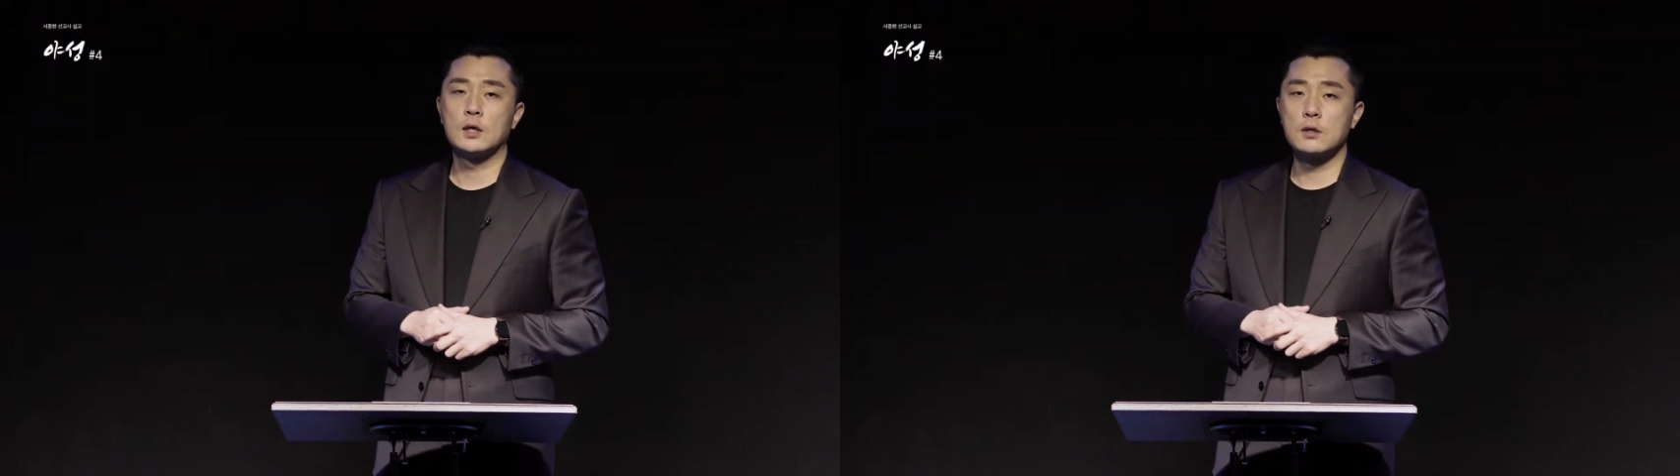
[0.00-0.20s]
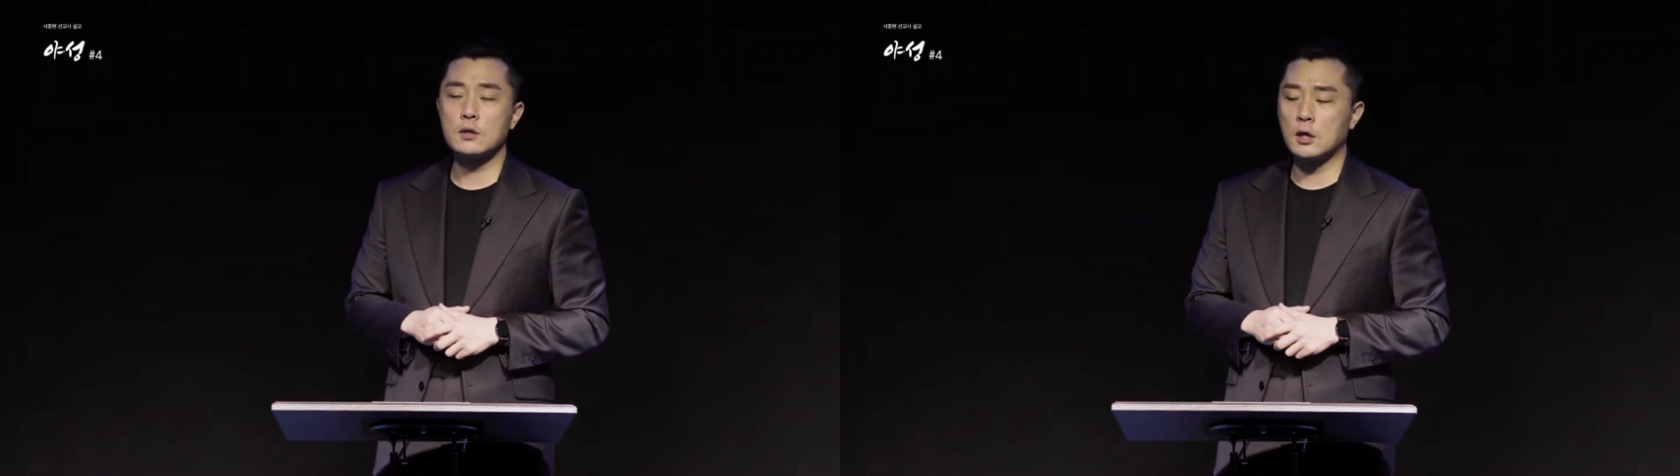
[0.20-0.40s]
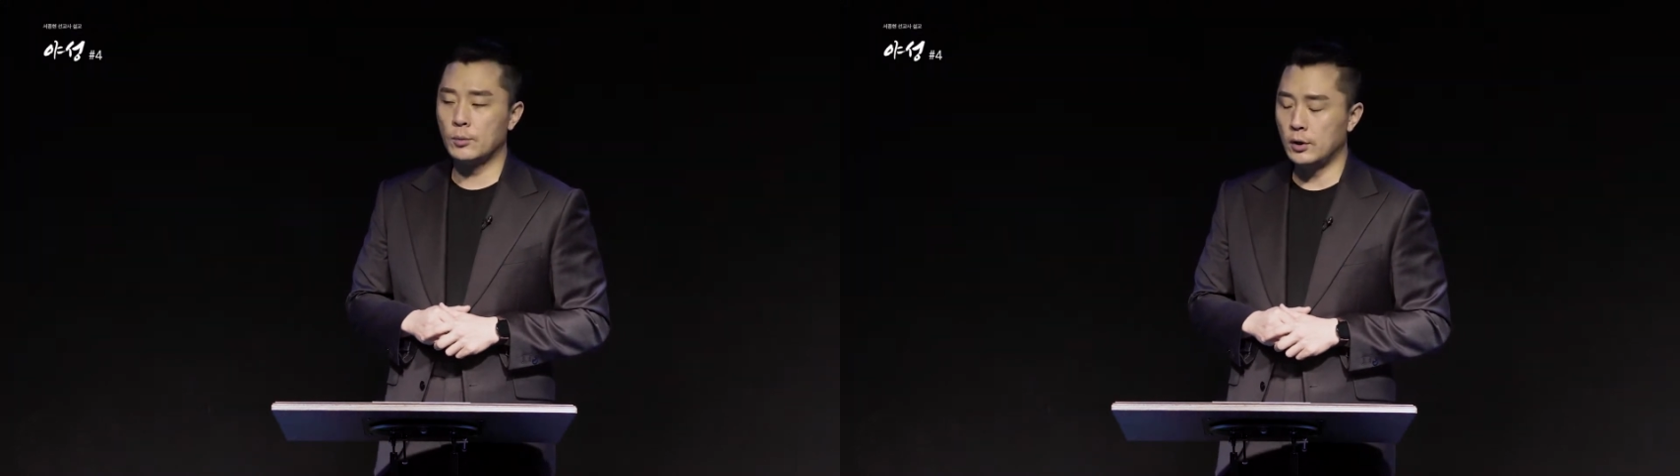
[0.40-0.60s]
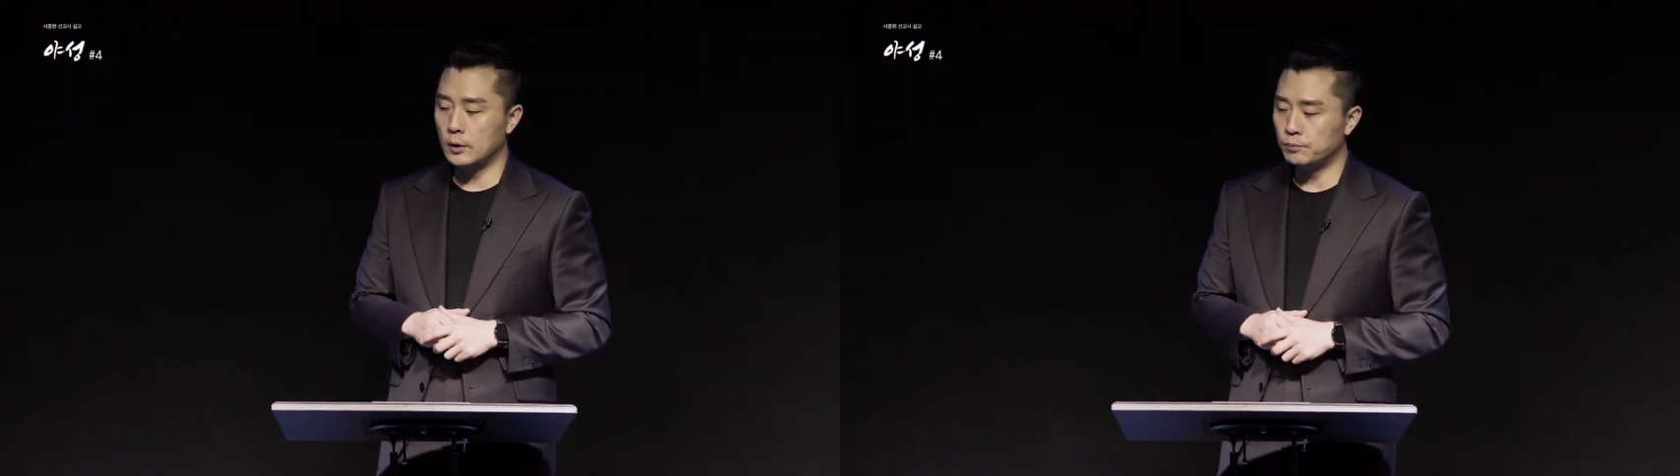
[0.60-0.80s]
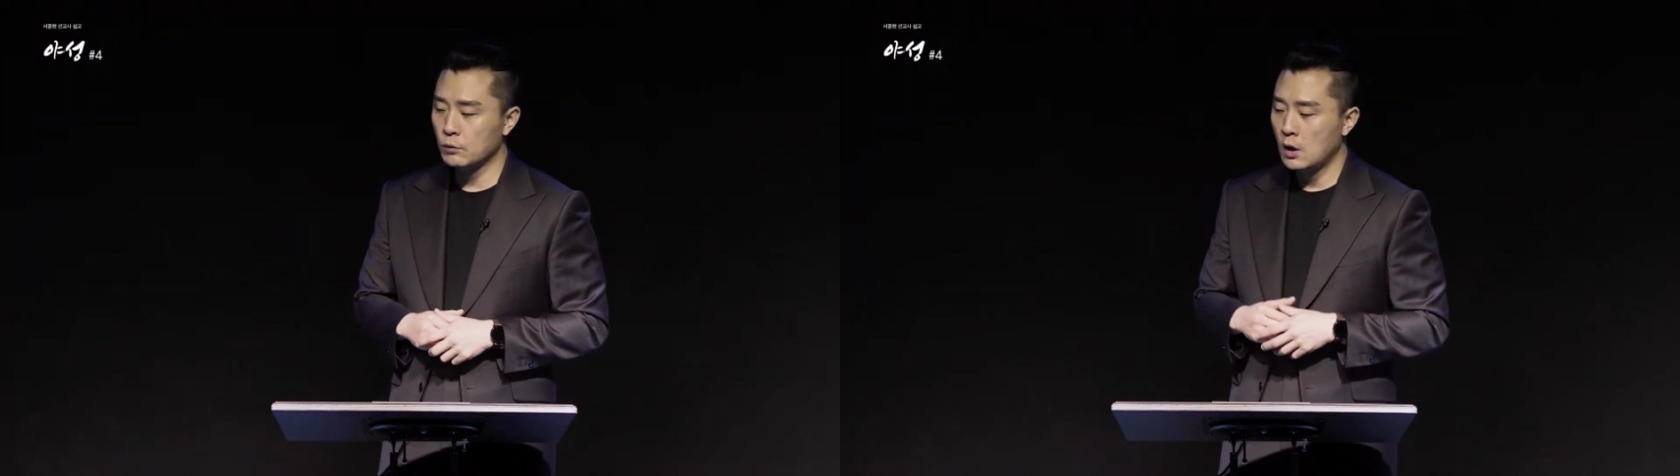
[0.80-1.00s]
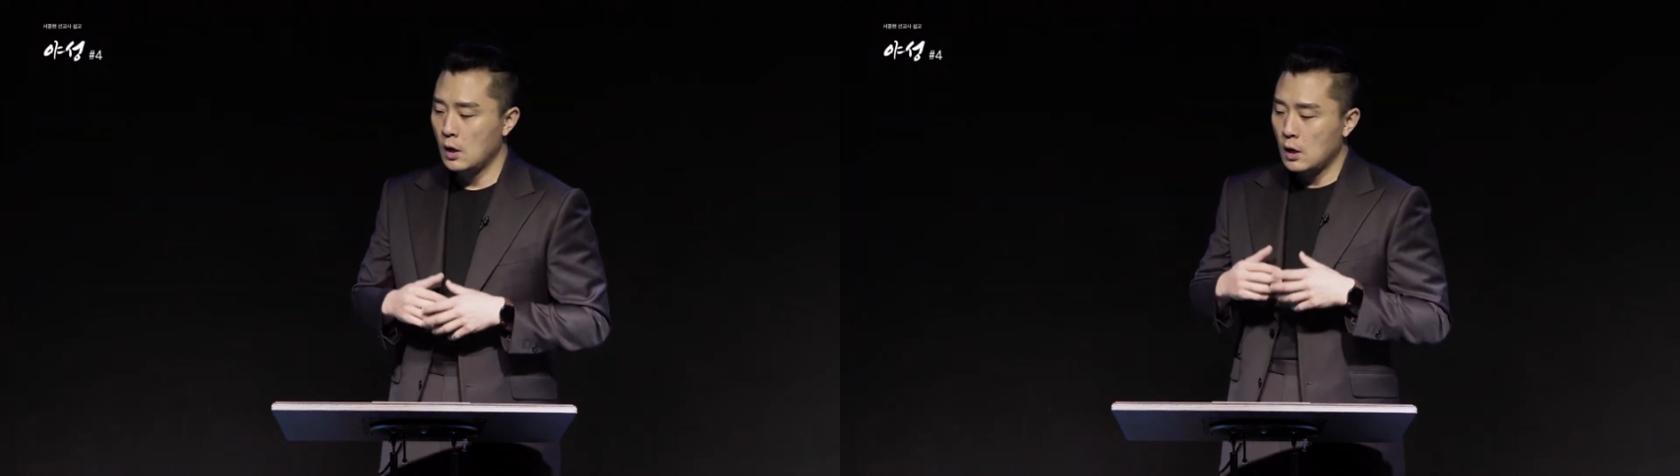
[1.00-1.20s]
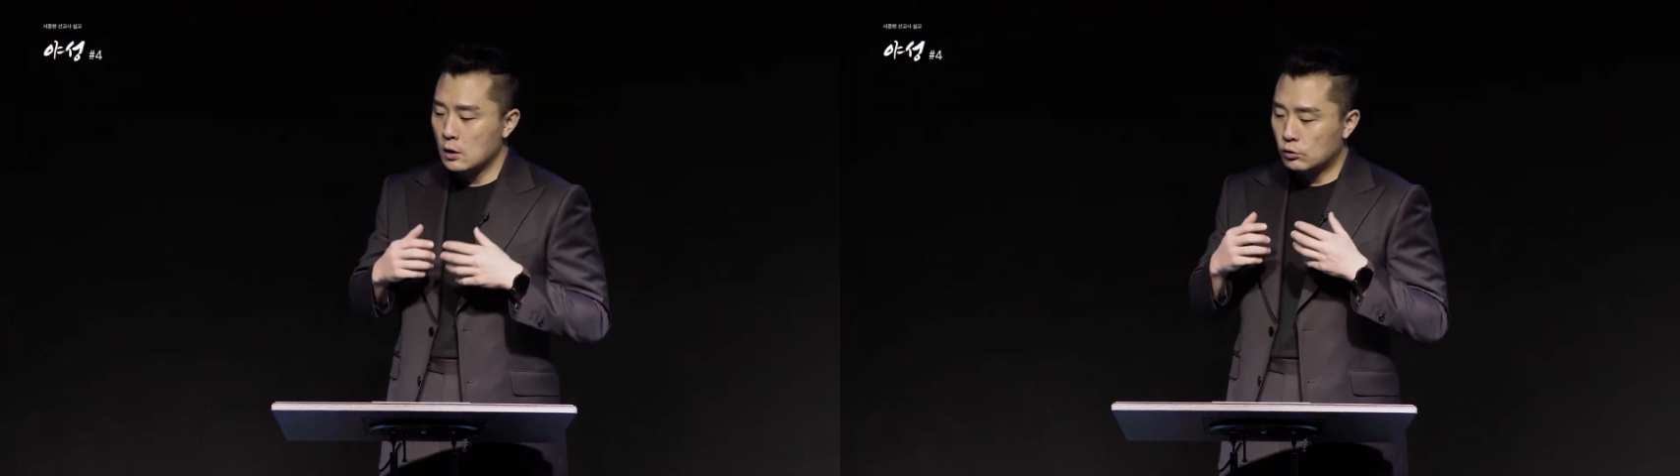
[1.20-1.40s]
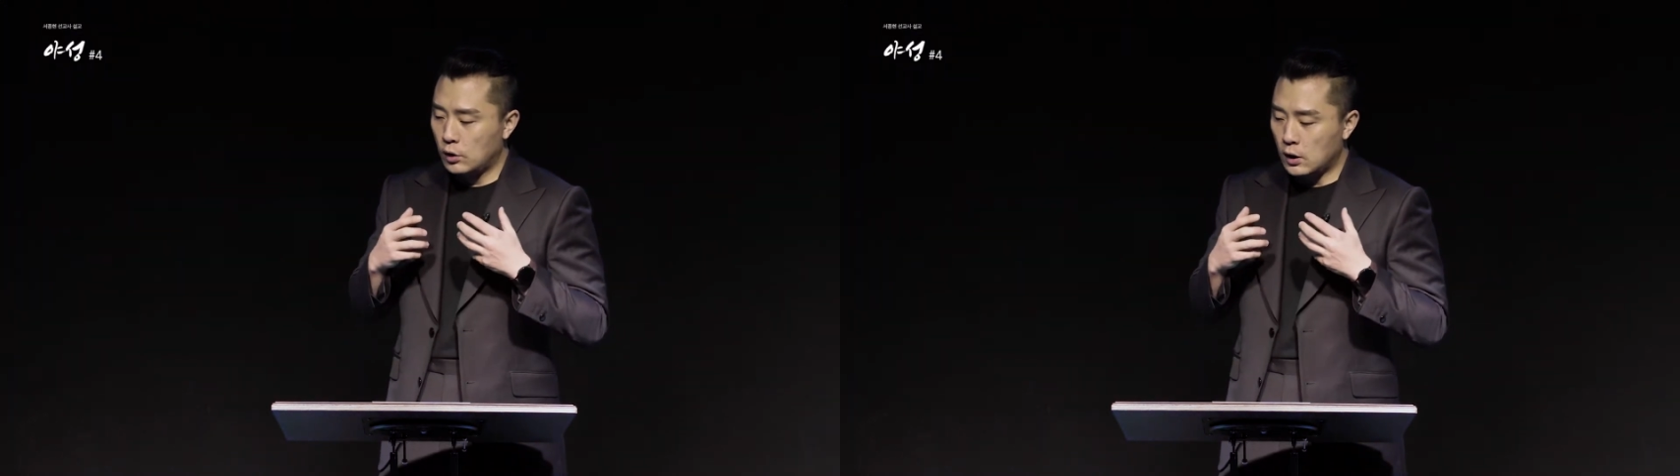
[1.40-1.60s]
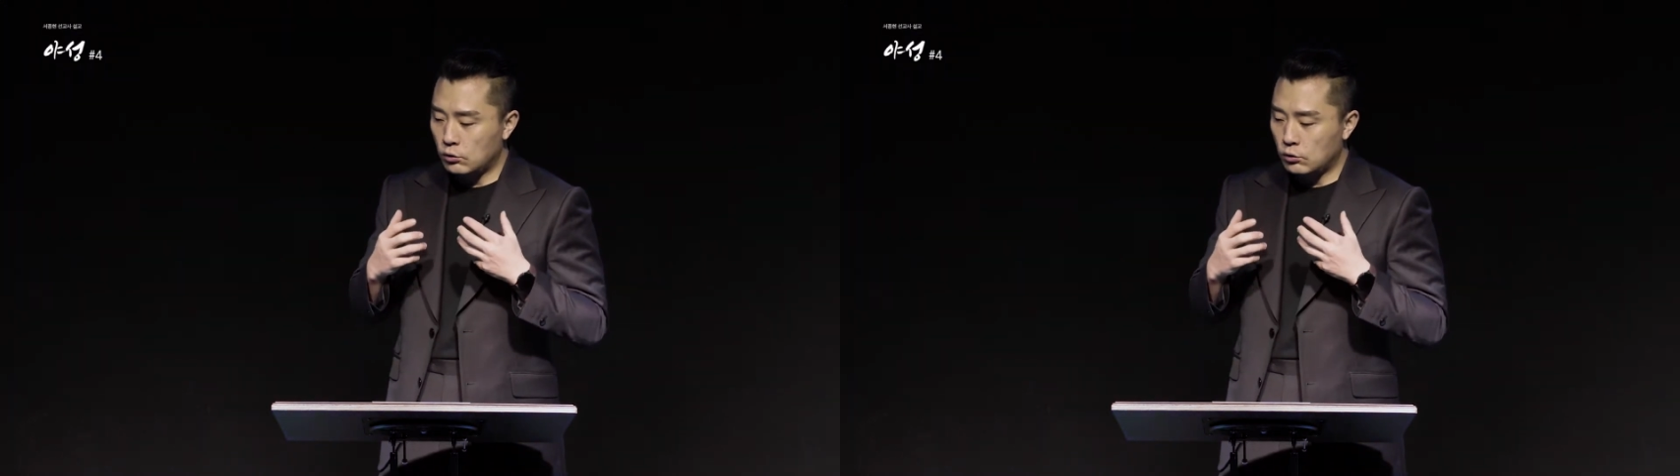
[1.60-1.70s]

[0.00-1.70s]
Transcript: 그렇다면 우리가